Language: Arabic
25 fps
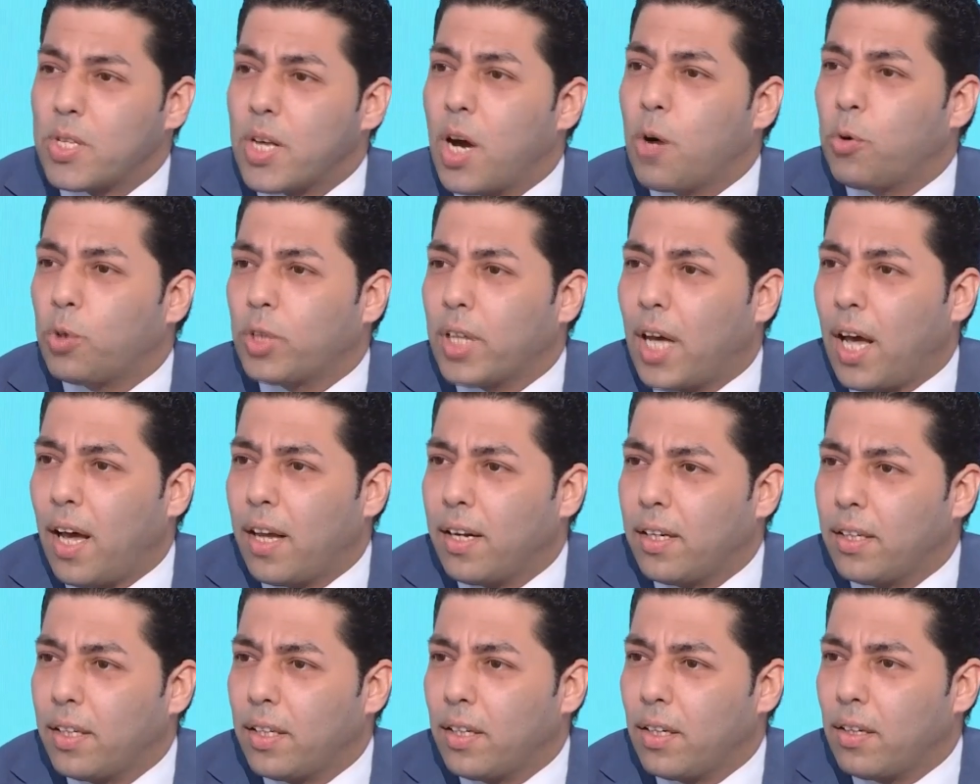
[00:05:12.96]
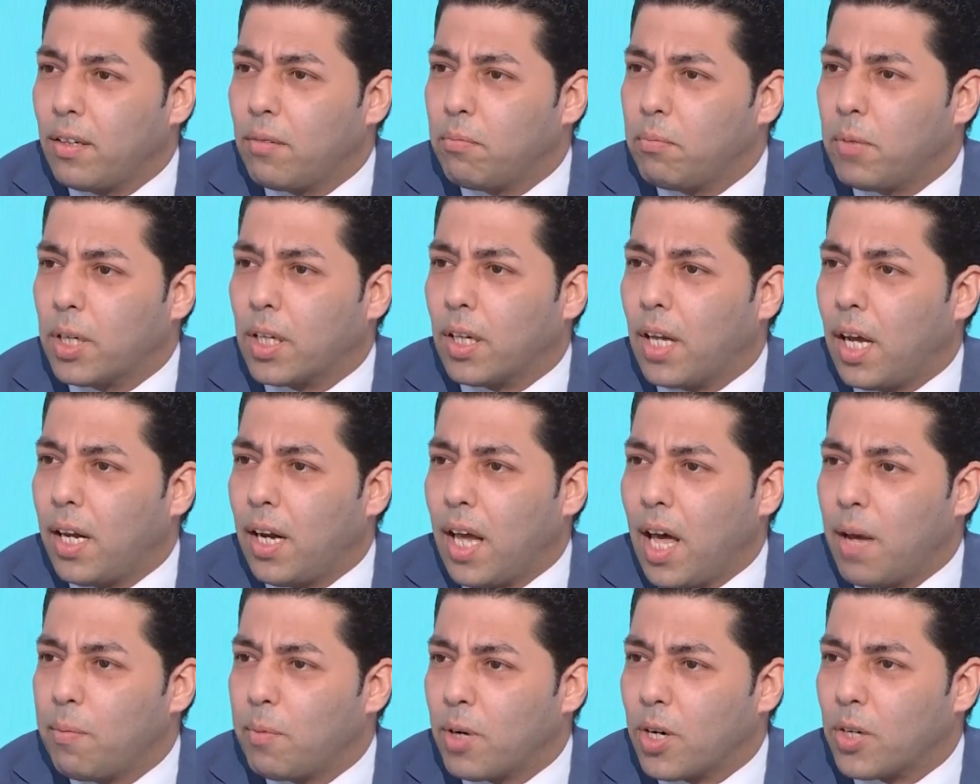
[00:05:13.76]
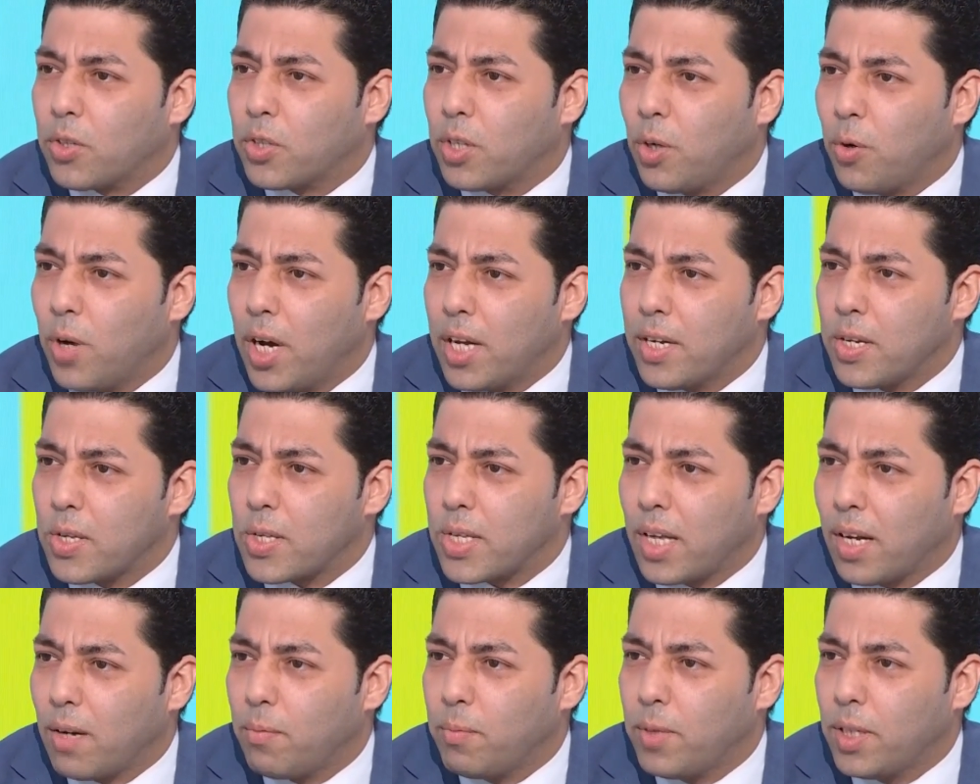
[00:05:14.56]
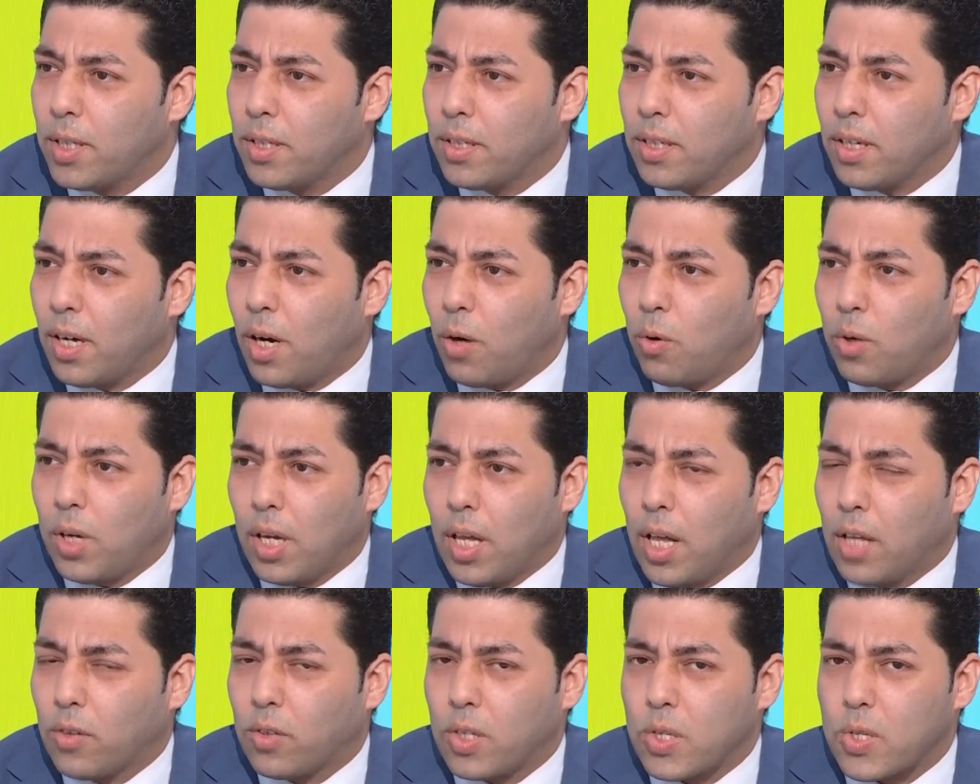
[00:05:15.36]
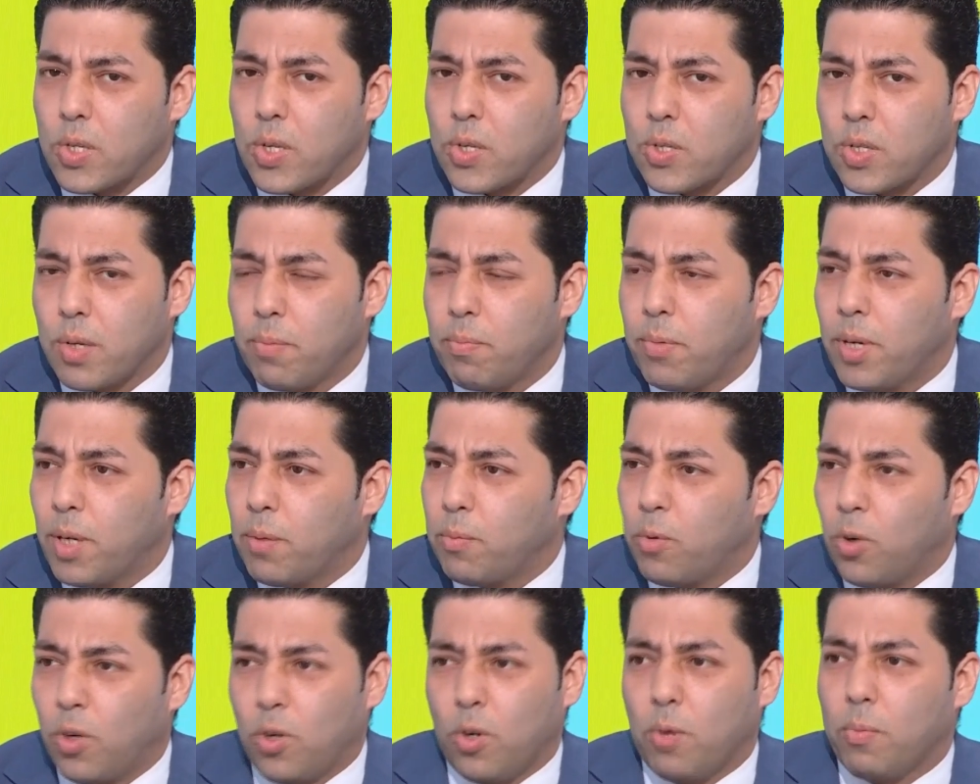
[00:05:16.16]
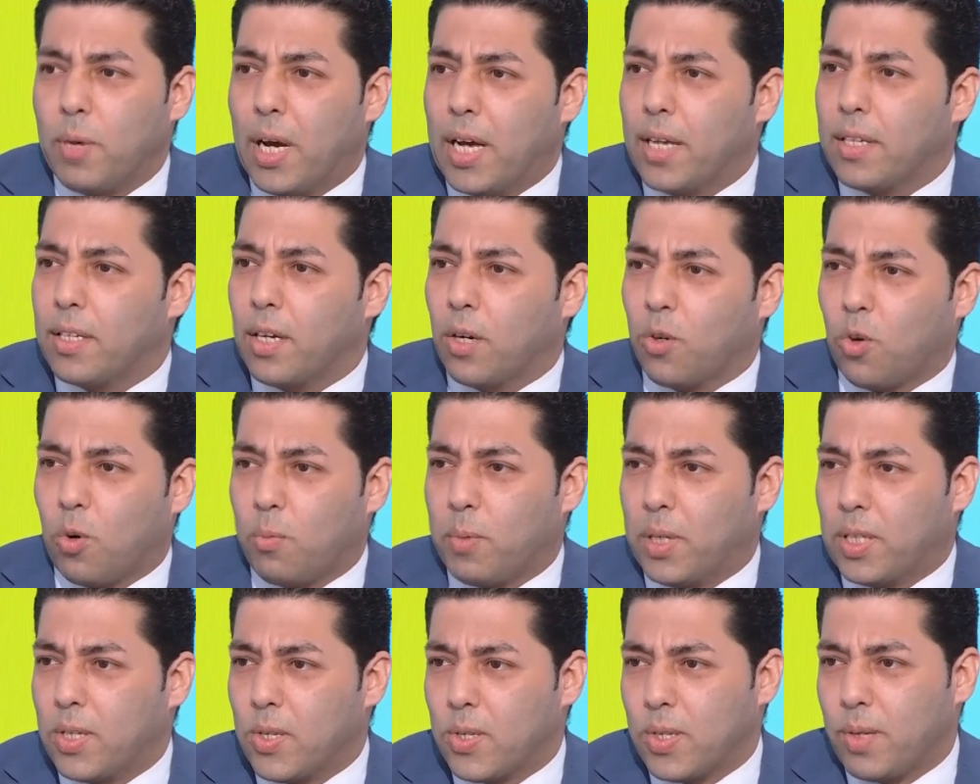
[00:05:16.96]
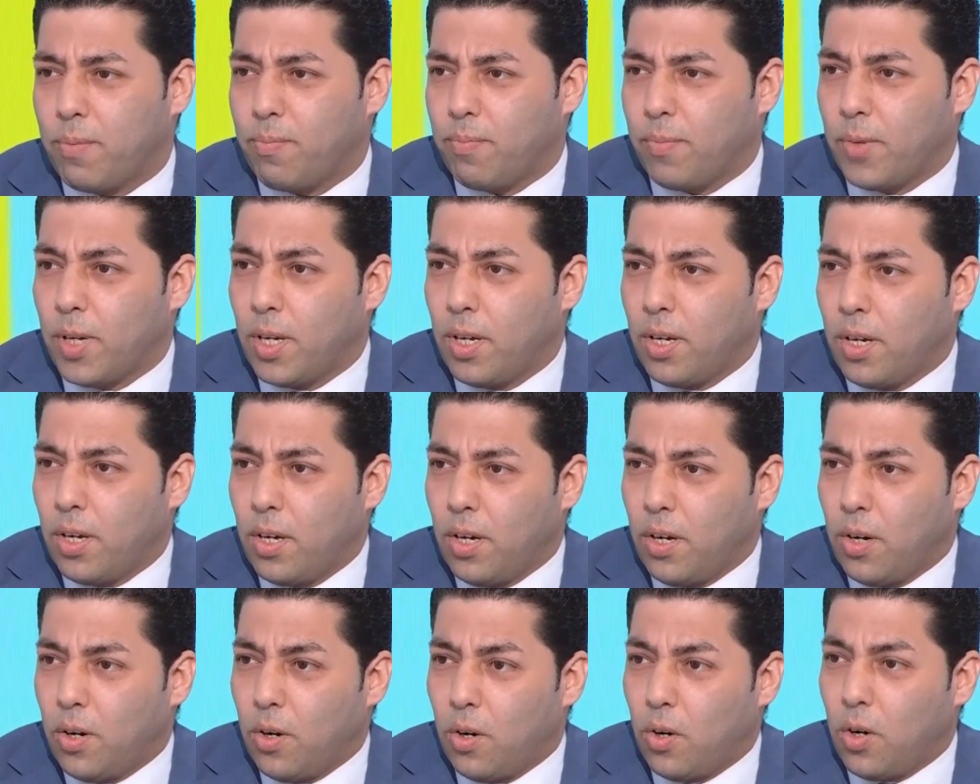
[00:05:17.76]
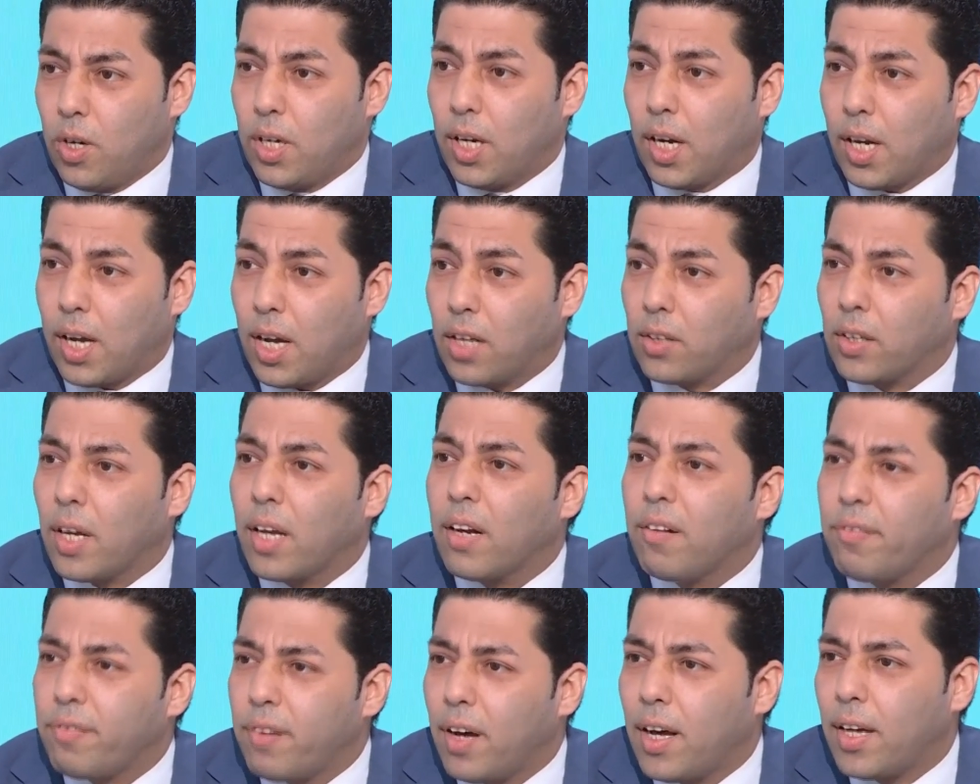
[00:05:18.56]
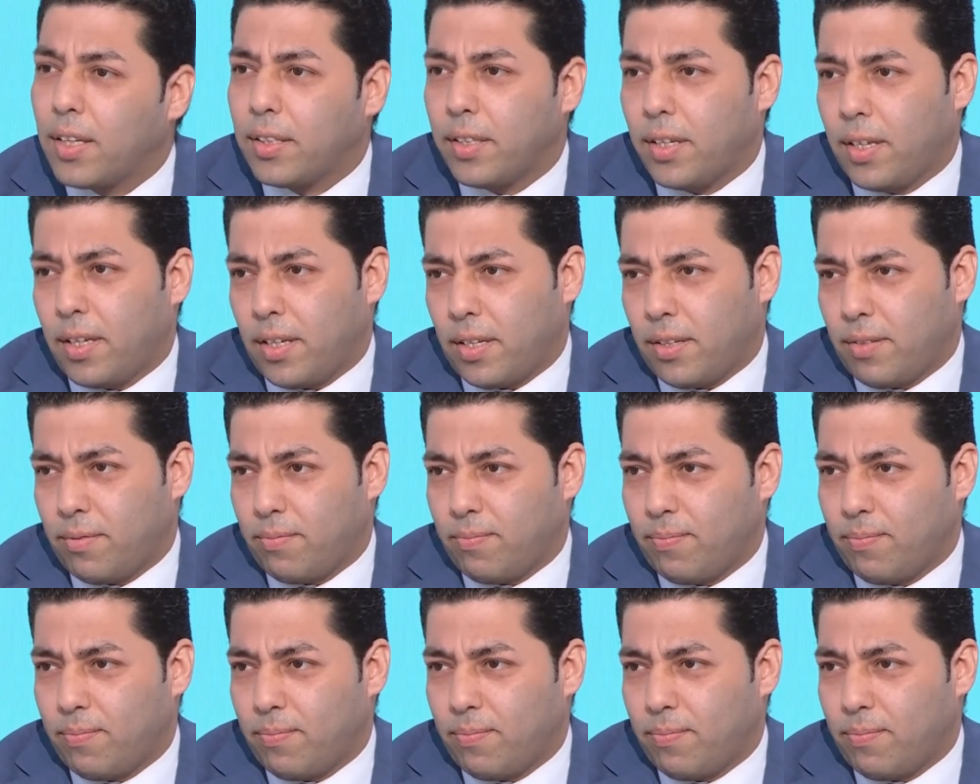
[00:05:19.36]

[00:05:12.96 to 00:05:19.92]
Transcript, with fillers: بيساوي تحاليل بيطلع العامل الرثواني سلبي او الانتي بقول له ما عندك روماتيزم هون الخطا الفادح